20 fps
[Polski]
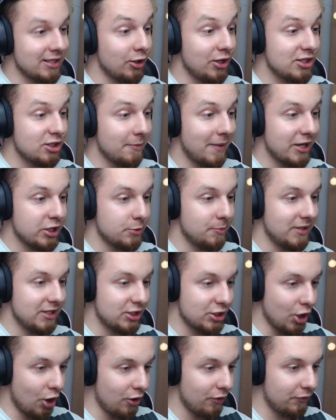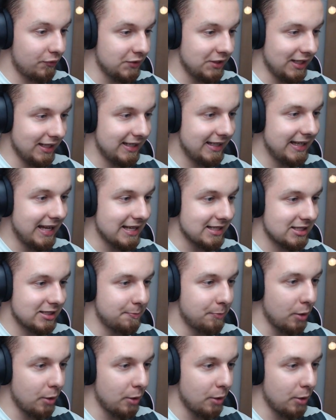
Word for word: no i zobaczmy, co w nich jest.